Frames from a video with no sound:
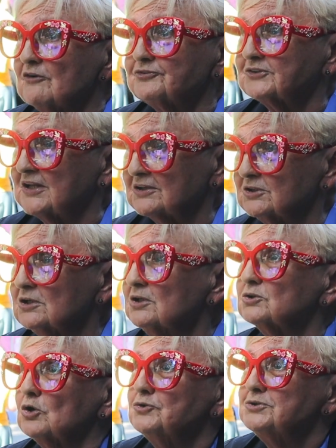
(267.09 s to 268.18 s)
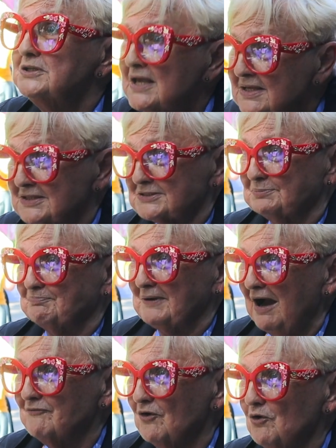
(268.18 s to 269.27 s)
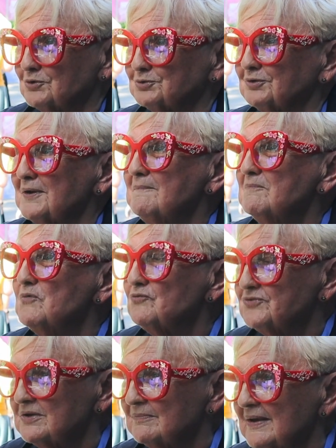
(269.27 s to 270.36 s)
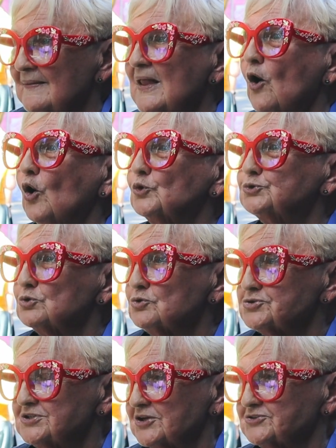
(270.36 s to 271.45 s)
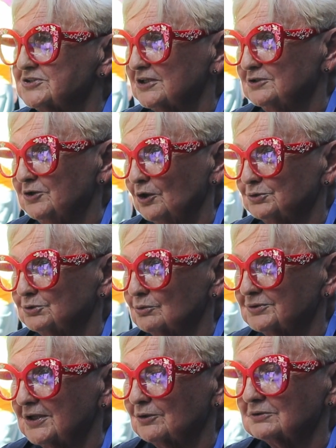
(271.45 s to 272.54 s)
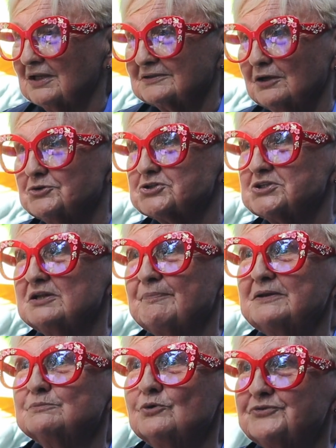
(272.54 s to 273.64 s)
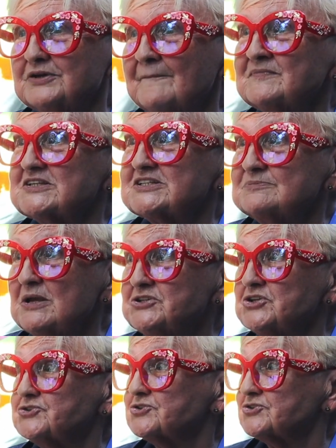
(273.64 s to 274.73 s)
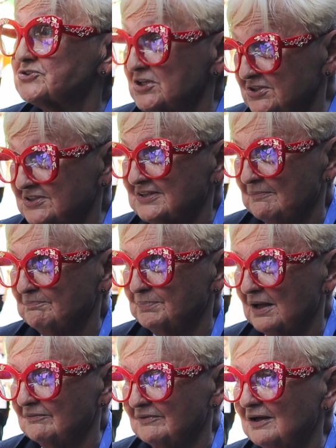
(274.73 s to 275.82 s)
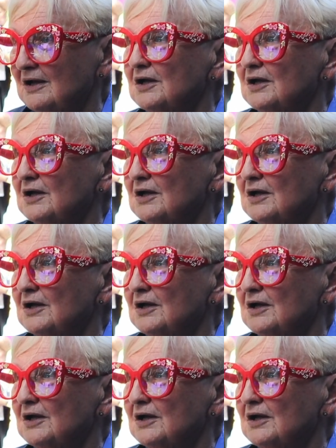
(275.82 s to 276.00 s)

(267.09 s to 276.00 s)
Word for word: Wtedy to nie jest prawo, o którym mówimy. Odróżniać jedno od drugiego. Dlatego jeżeli Pan mówi zmienić system prawa,